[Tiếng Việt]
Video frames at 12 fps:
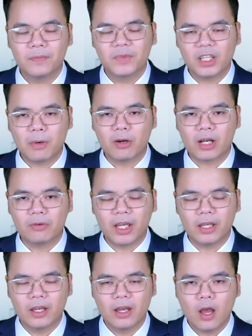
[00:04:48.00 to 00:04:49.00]
Theo báo cáo
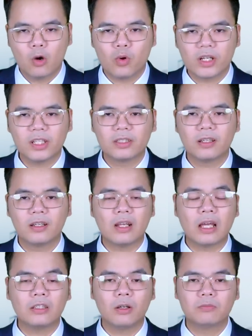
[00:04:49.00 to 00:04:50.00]
này, Washington
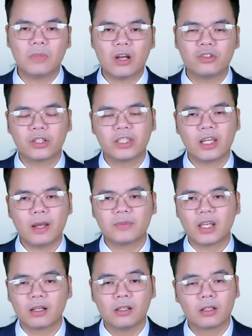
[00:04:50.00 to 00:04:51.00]
đã thông báo cho Kiev
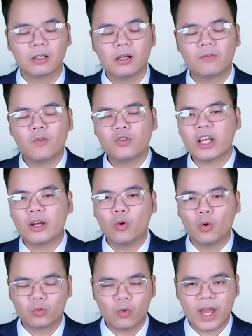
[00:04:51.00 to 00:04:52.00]
rằng lực lượng vũ trang
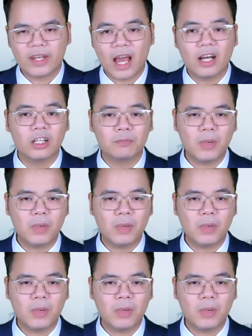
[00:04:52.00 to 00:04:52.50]
Ukraine ở